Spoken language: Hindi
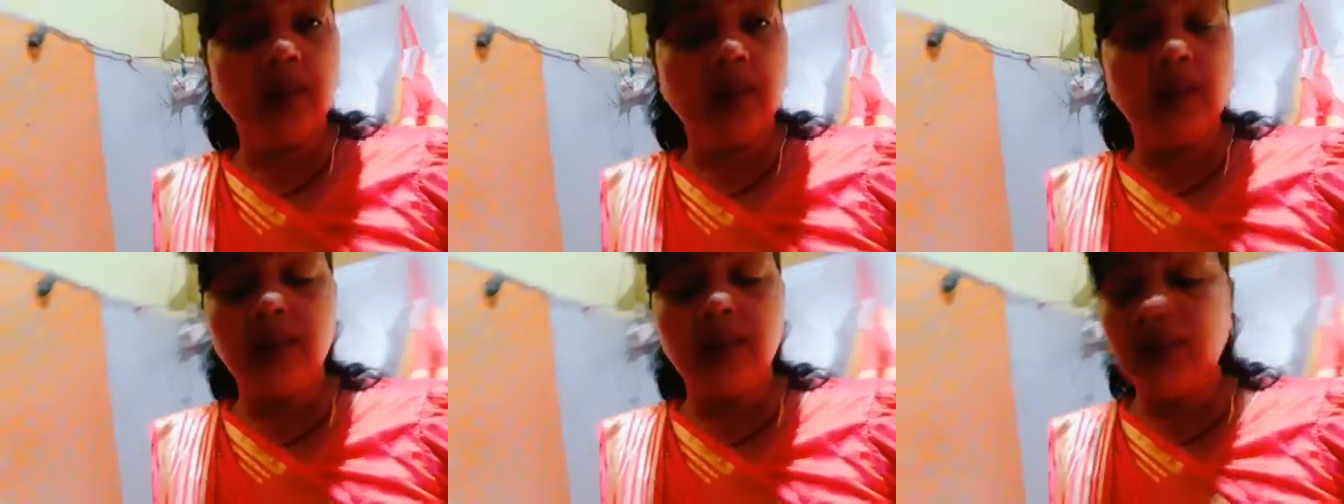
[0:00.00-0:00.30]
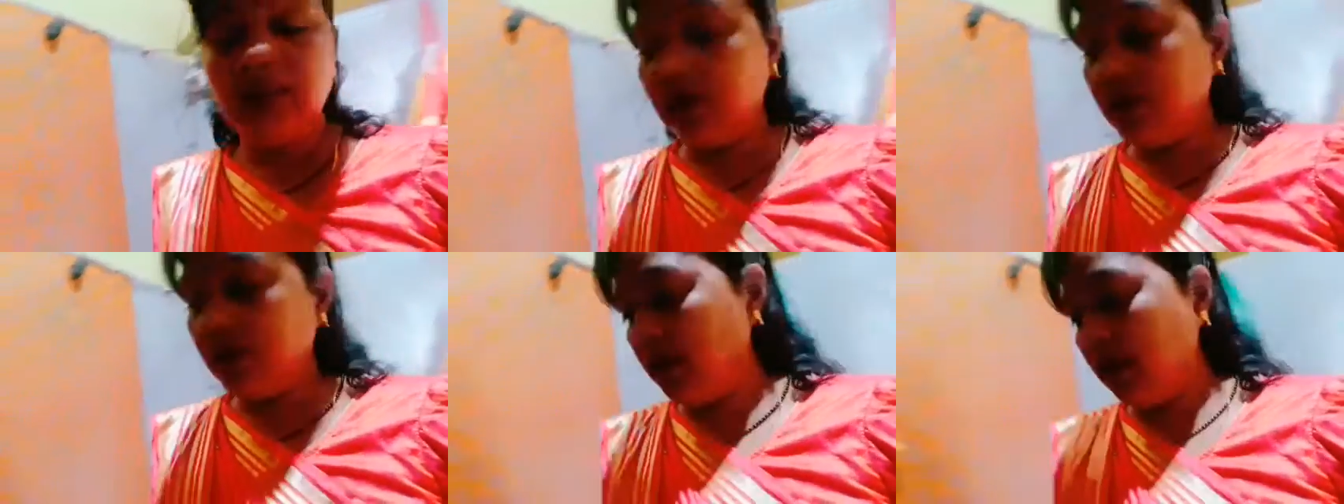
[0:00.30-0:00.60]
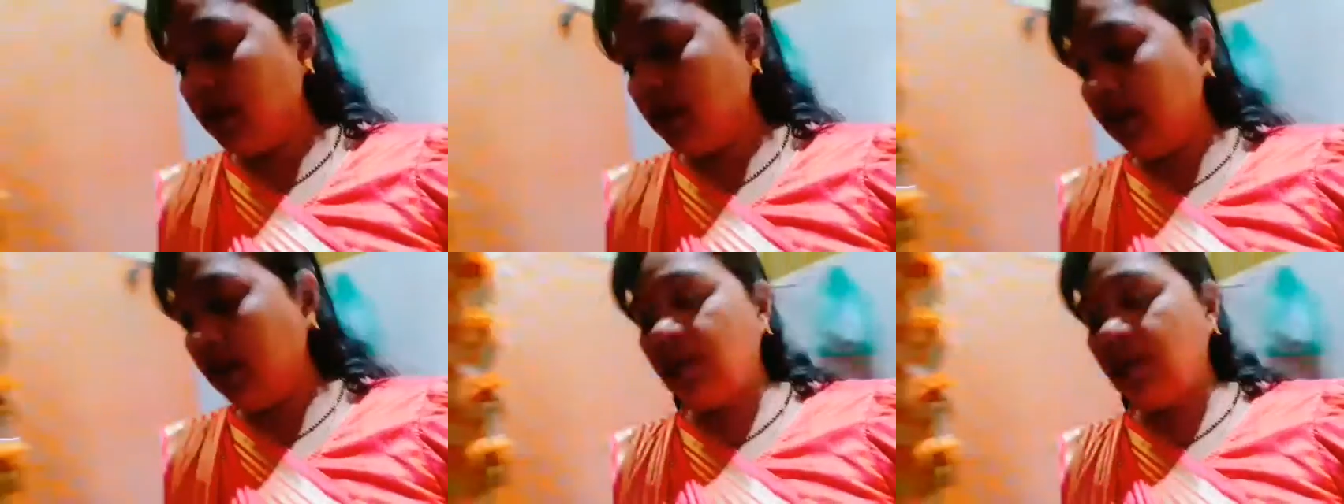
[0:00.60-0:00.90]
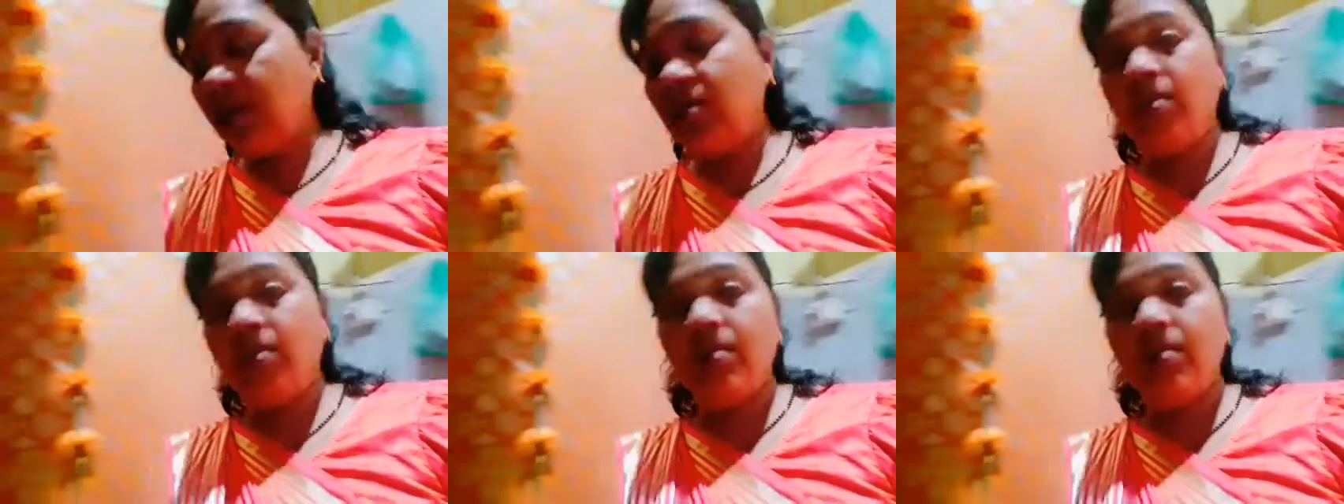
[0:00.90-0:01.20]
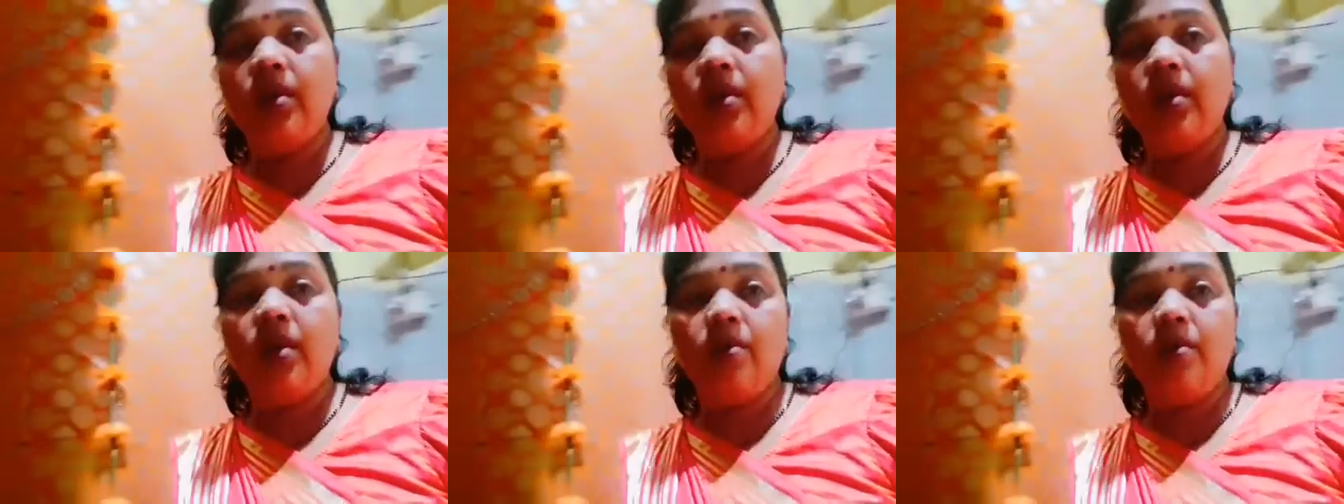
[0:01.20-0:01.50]
रहा है तो अभी अब मैं पूजा
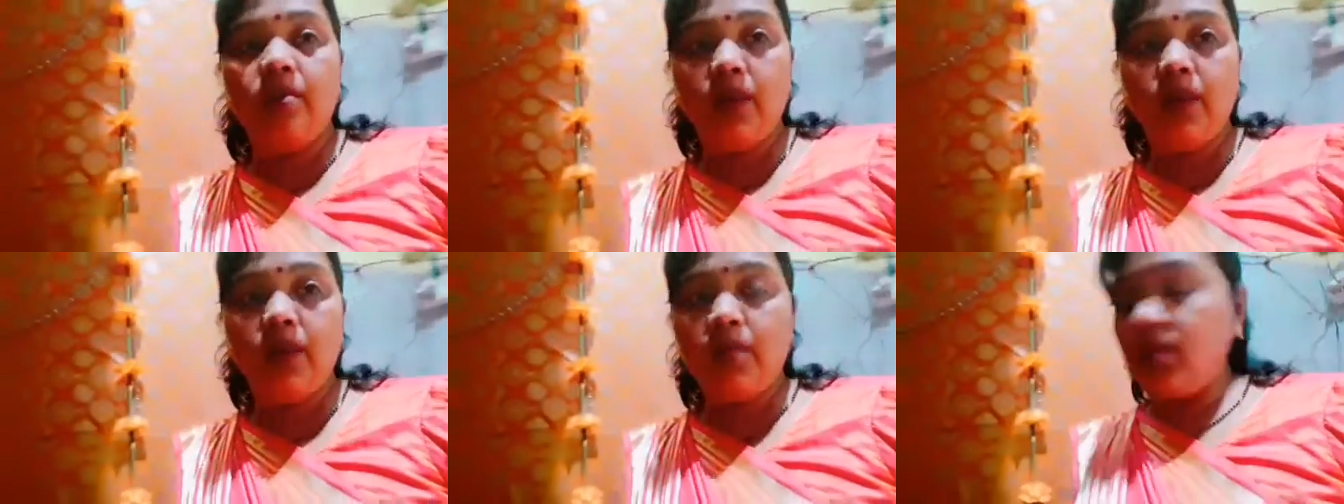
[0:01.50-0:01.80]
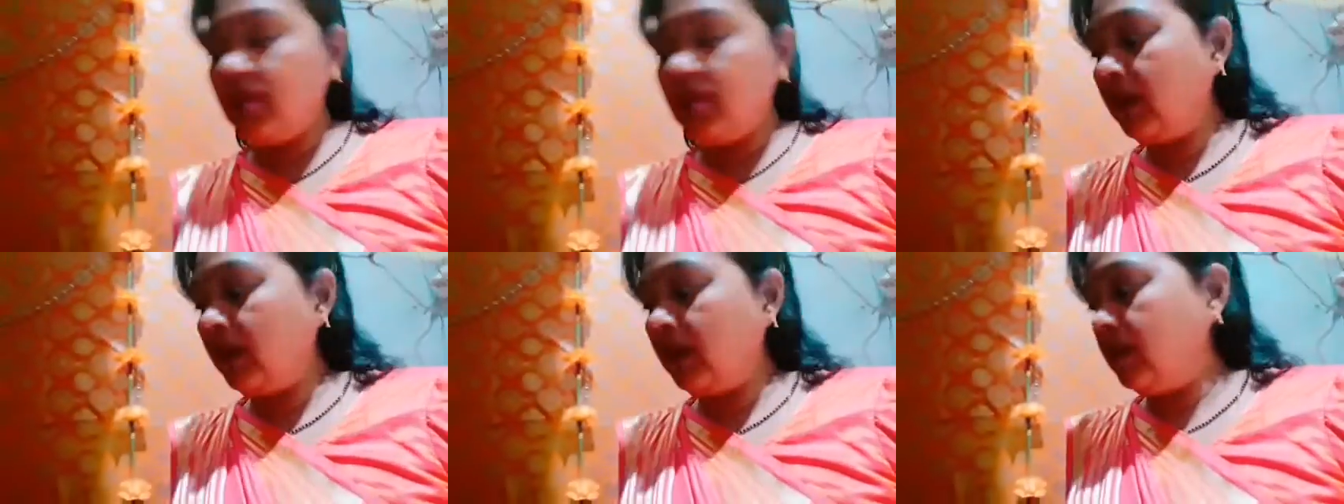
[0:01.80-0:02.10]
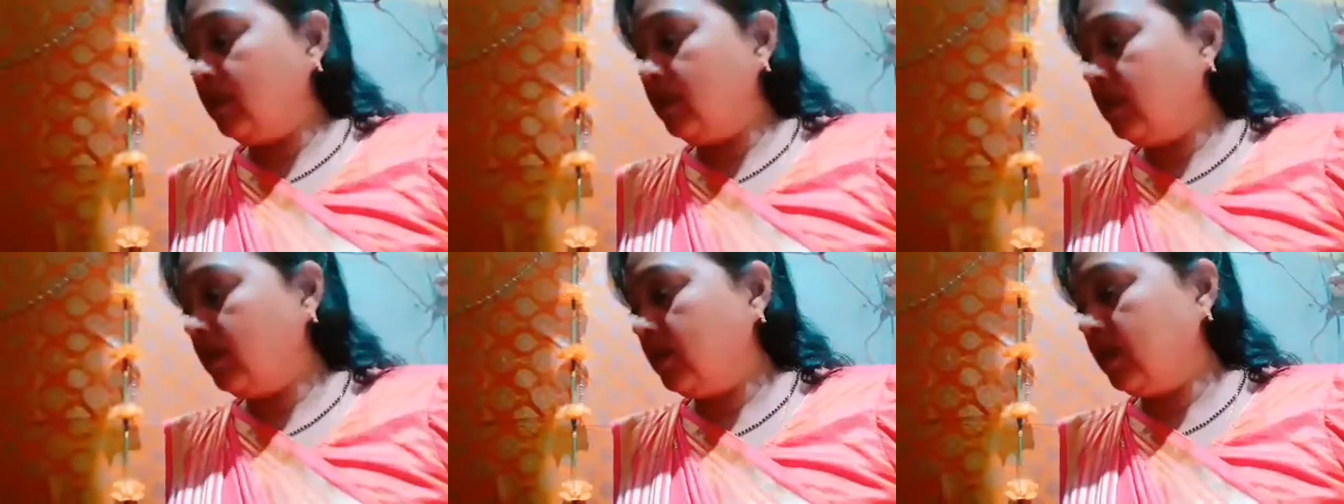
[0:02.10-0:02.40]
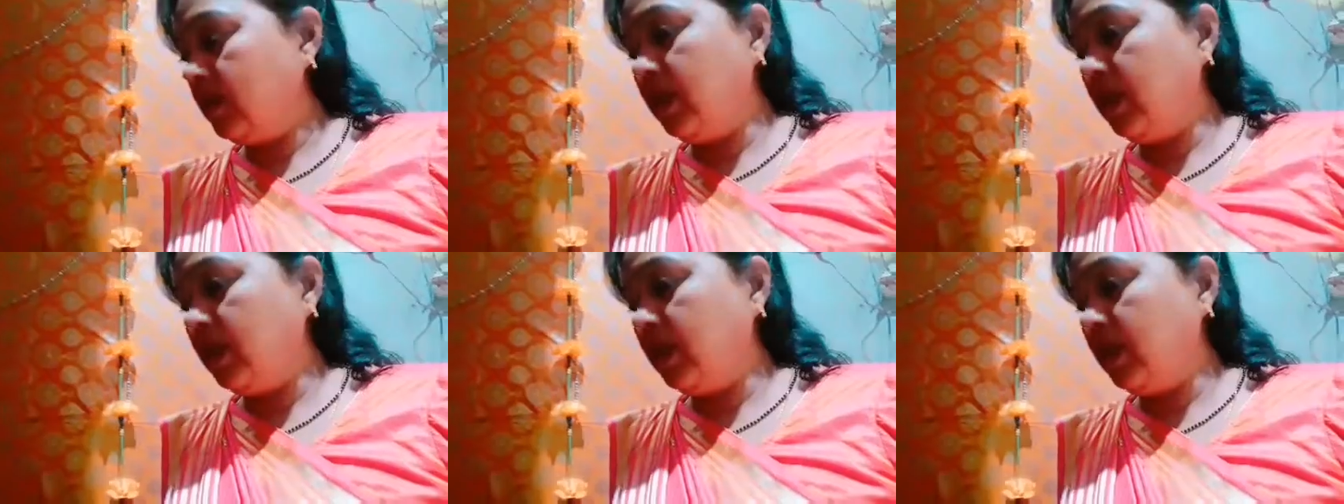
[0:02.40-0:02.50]
करूँगी अभी तक मेरा